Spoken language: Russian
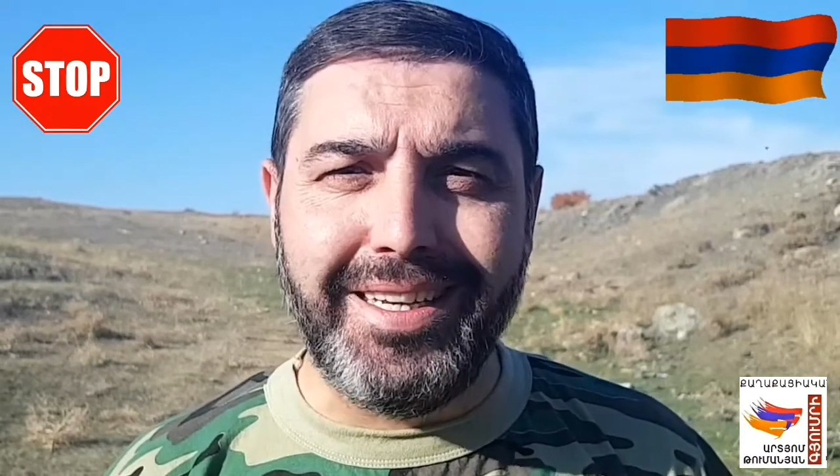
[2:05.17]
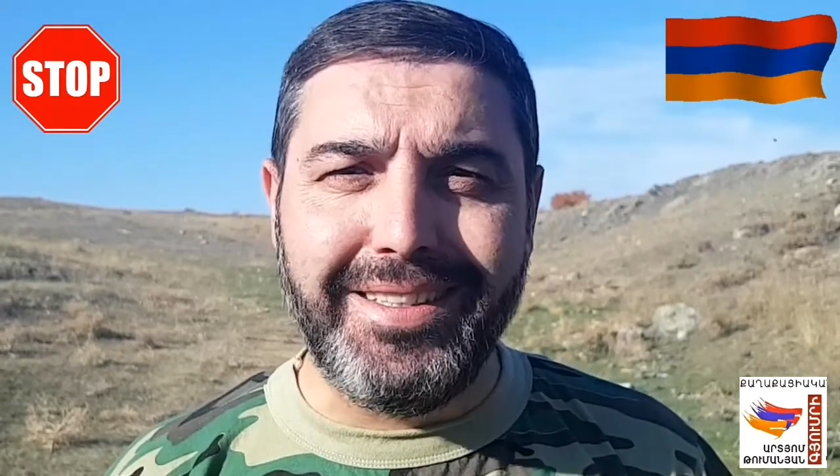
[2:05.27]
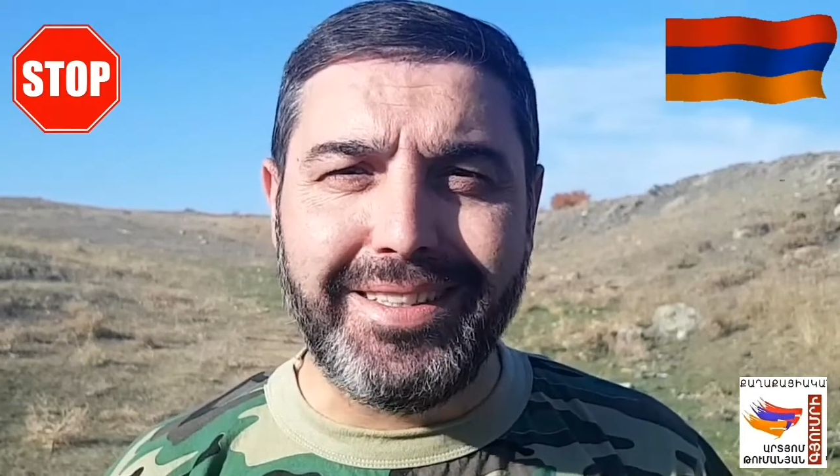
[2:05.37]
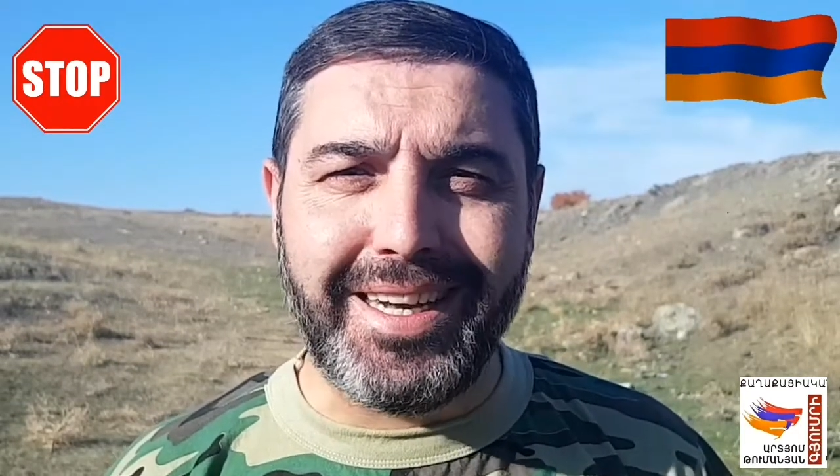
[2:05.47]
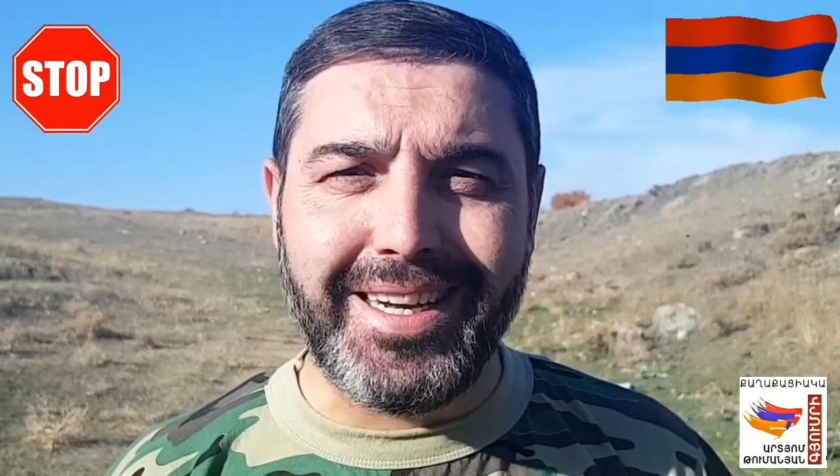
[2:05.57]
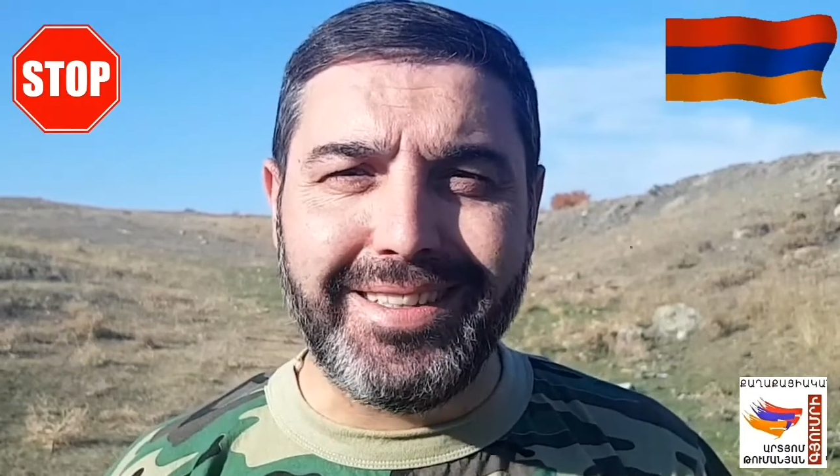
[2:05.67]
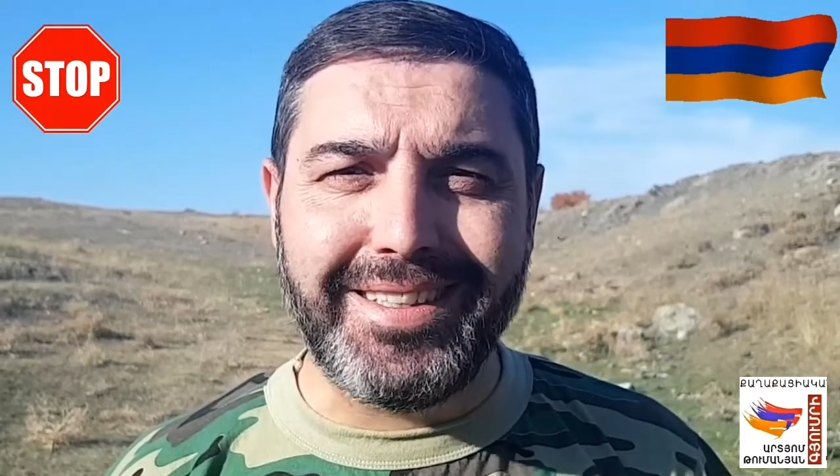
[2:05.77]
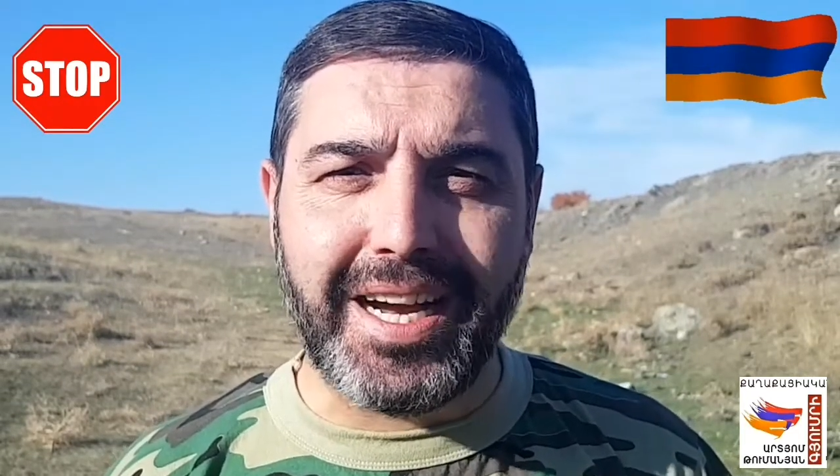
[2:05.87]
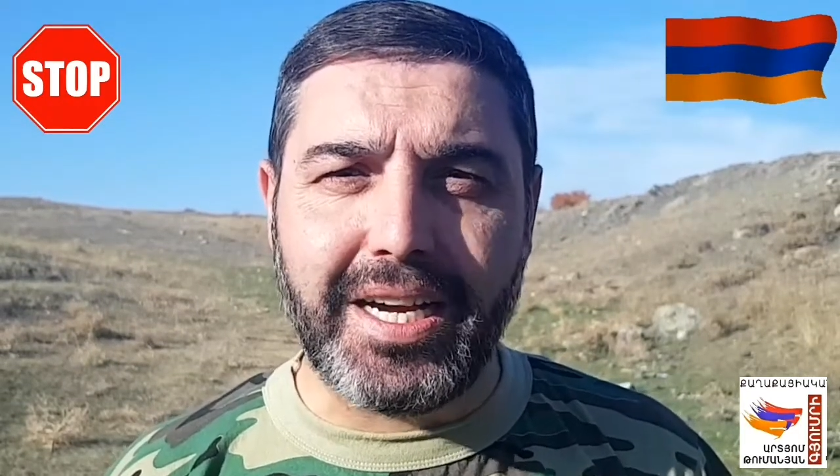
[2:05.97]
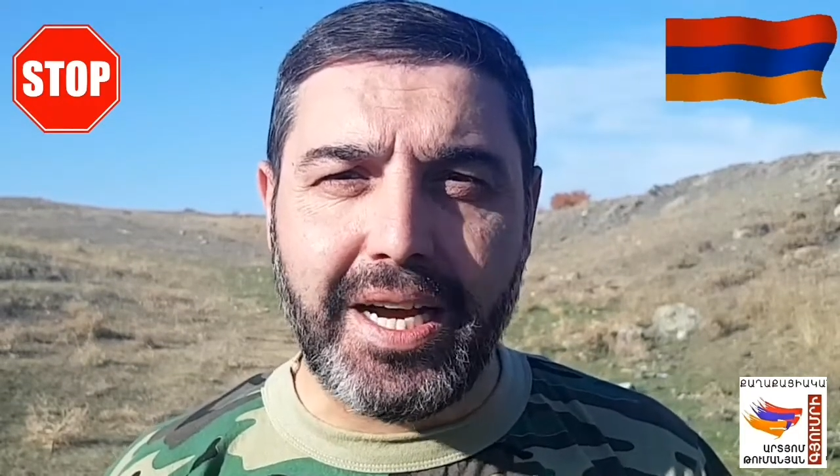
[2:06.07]

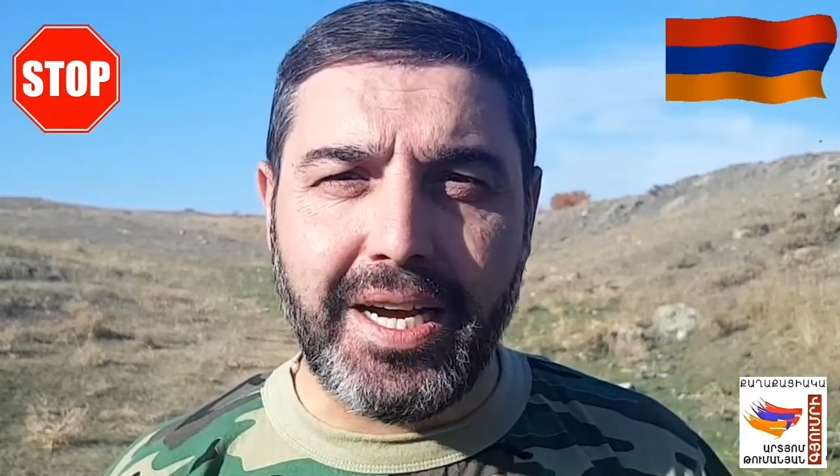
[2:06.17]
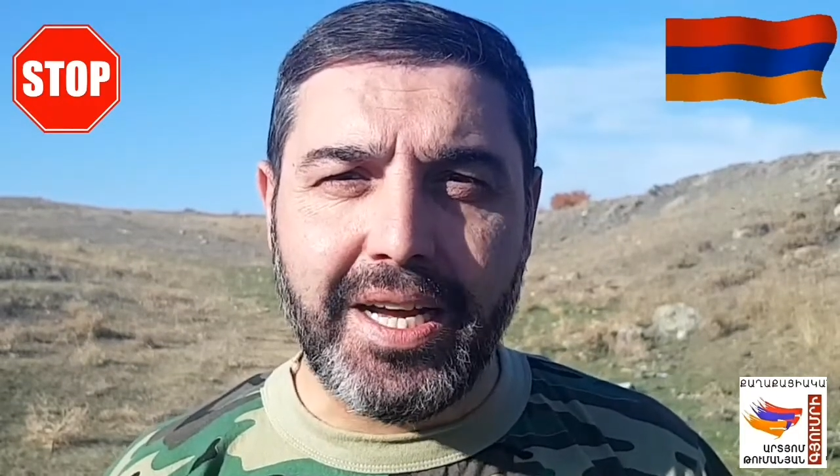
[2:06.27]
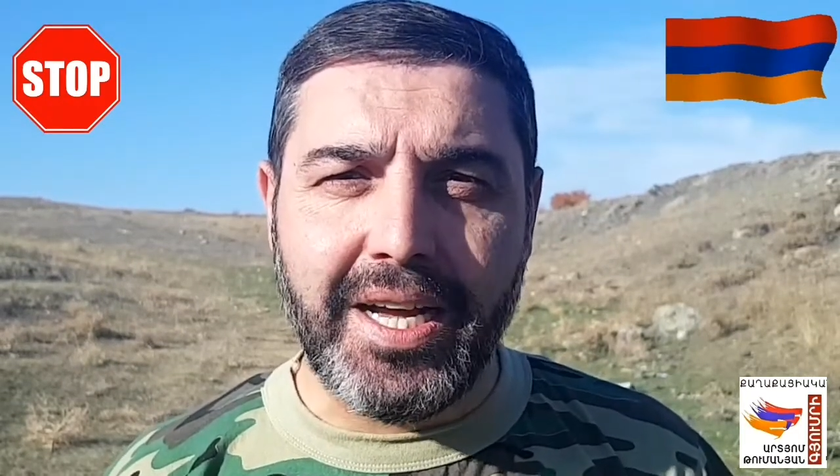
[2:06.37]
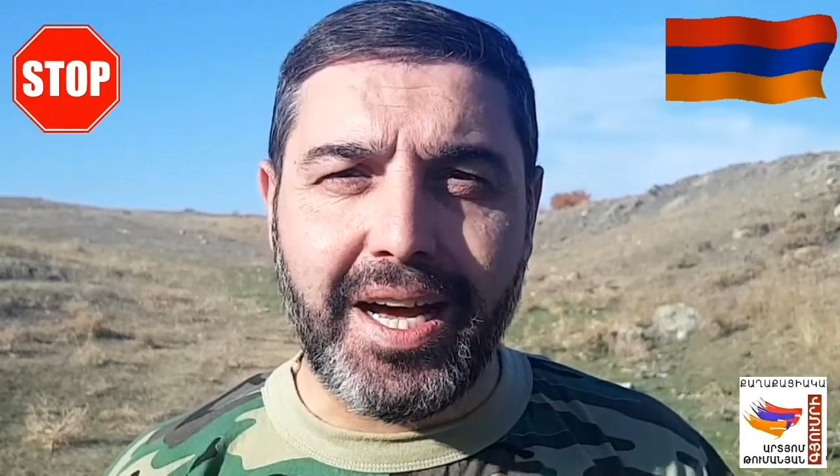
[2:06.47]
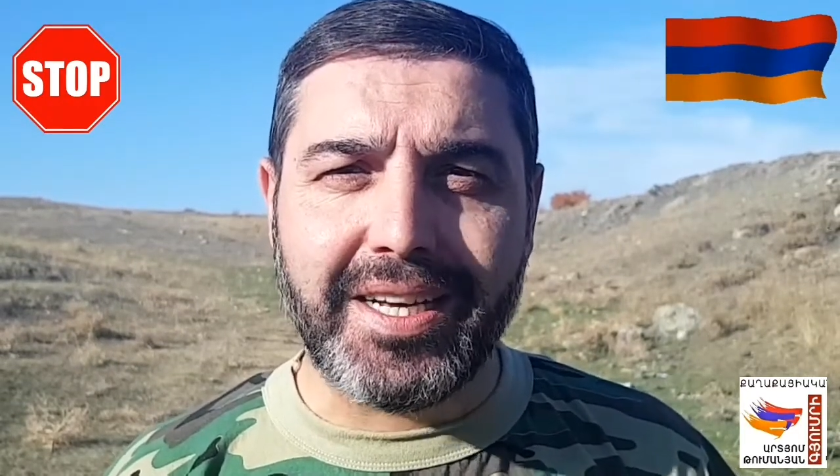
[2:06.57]
длинная нога